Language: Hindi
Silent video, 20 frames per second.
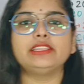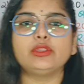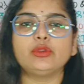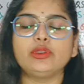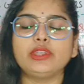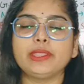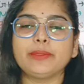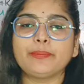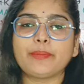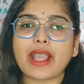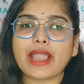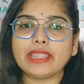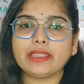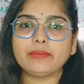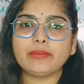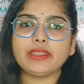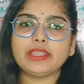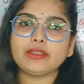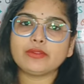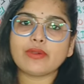देती हूँ
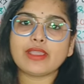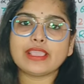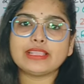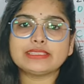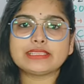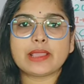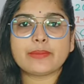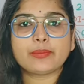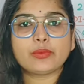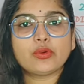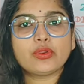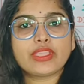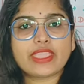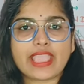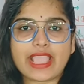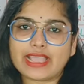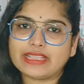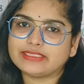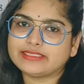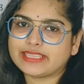डिपार्टमेंट वाइज आपको
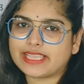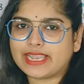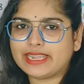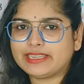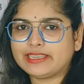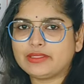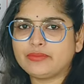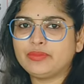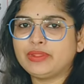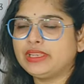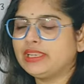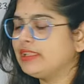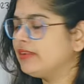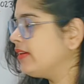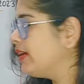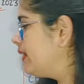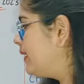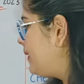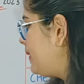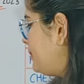क्या सैलरी
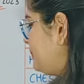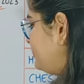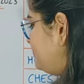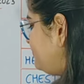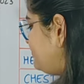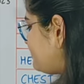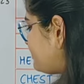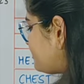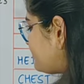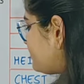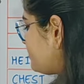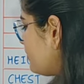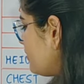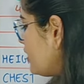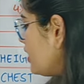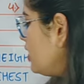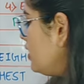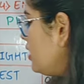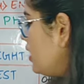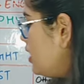मिलने वाला है
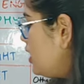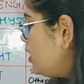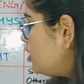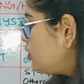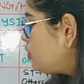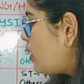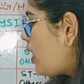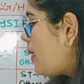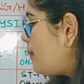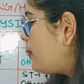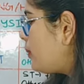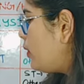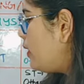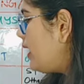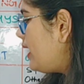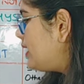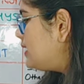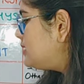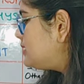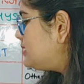तो आपको
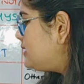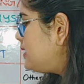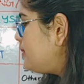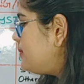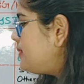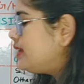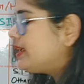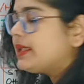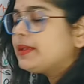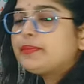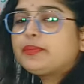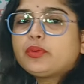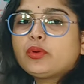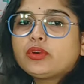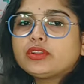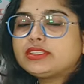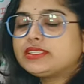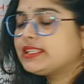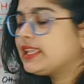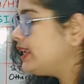एनसीबी की
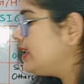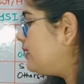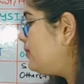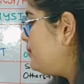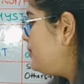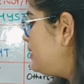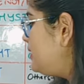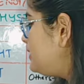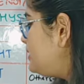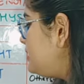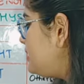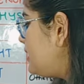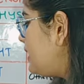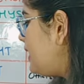पोस्ट के लिए मिलती